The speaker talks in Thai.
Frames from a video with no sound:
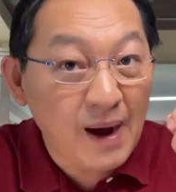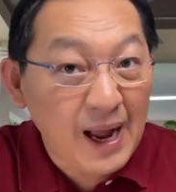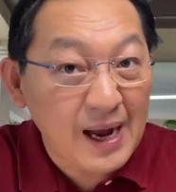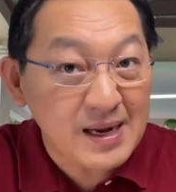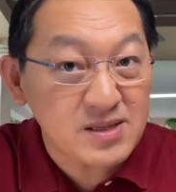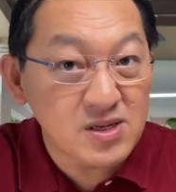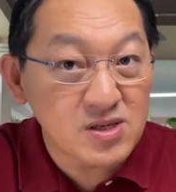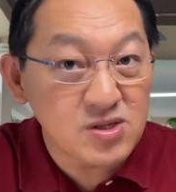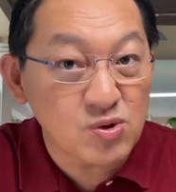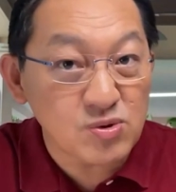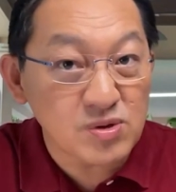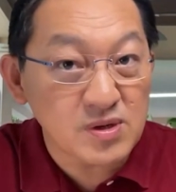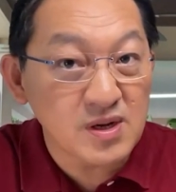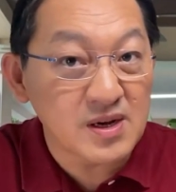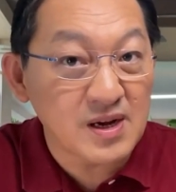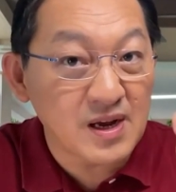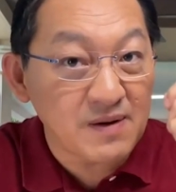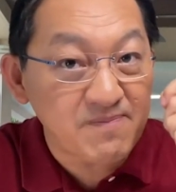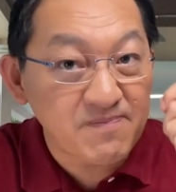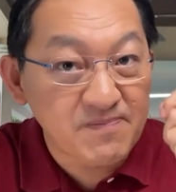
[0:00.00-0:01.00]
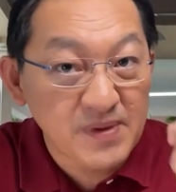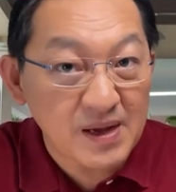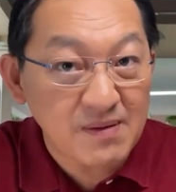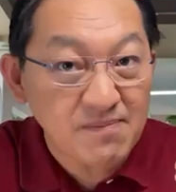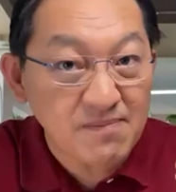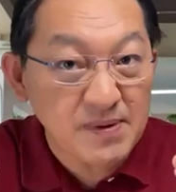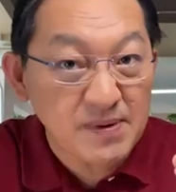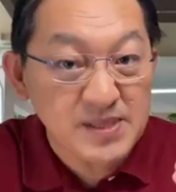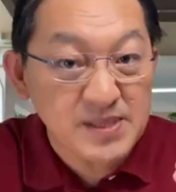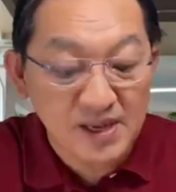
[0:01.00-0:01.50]
มากที่สุดถึงเกือบ
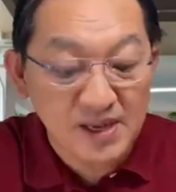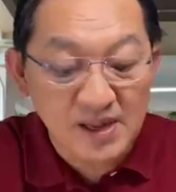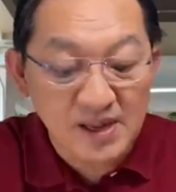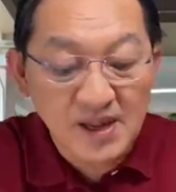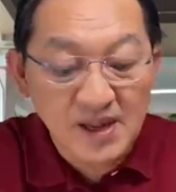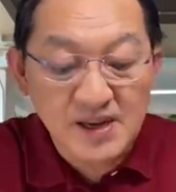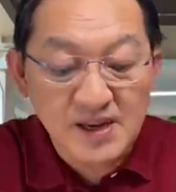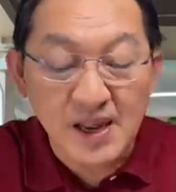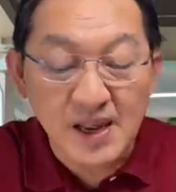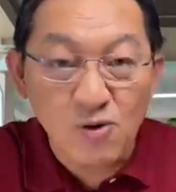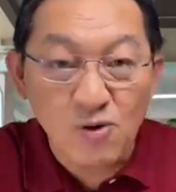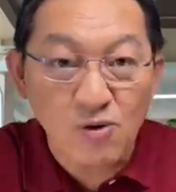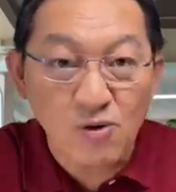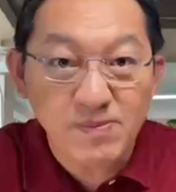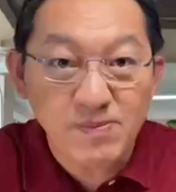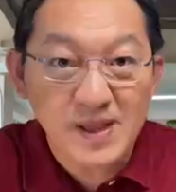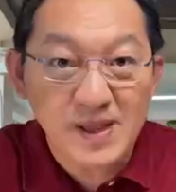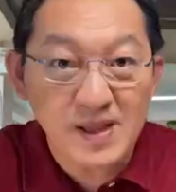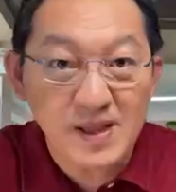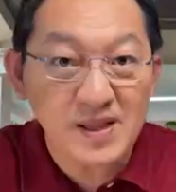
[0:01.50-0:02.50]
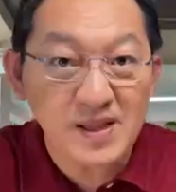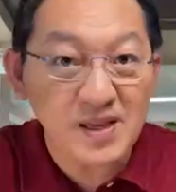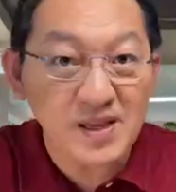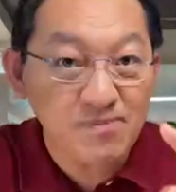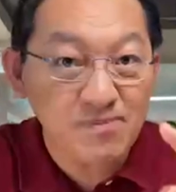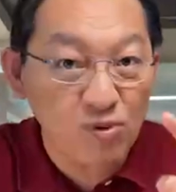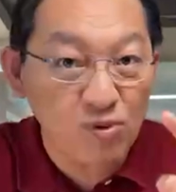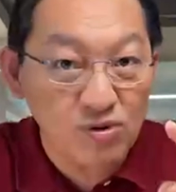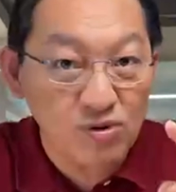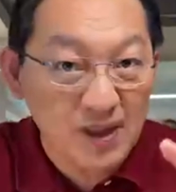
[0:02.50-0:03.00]
1%ใน 6 ประเทศที่
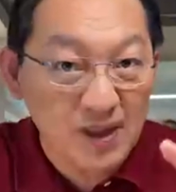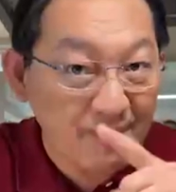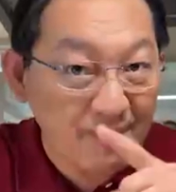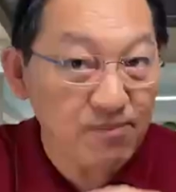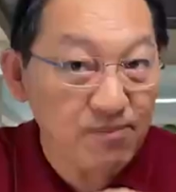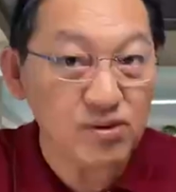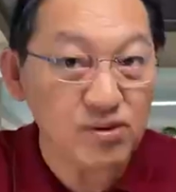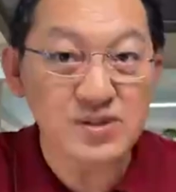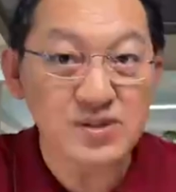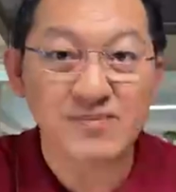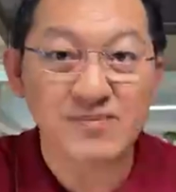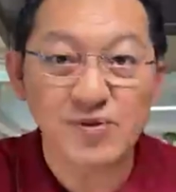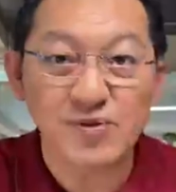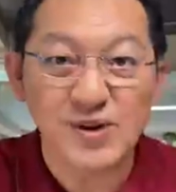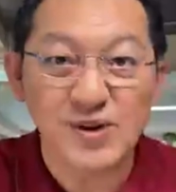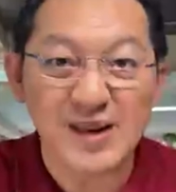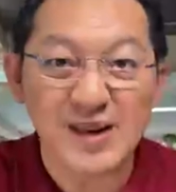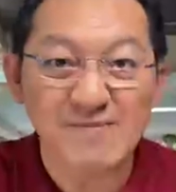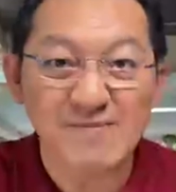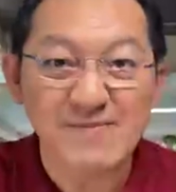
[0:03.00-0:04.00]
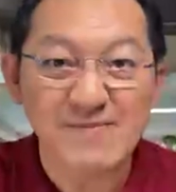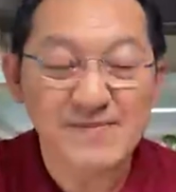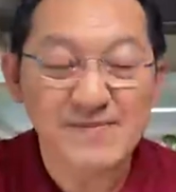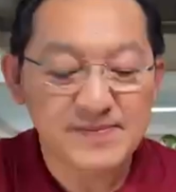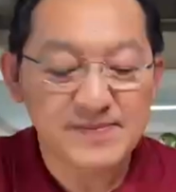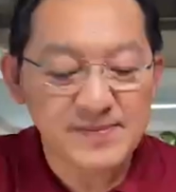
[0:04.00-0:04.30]
ญี่ปุ่นทำผลสำรวจครับ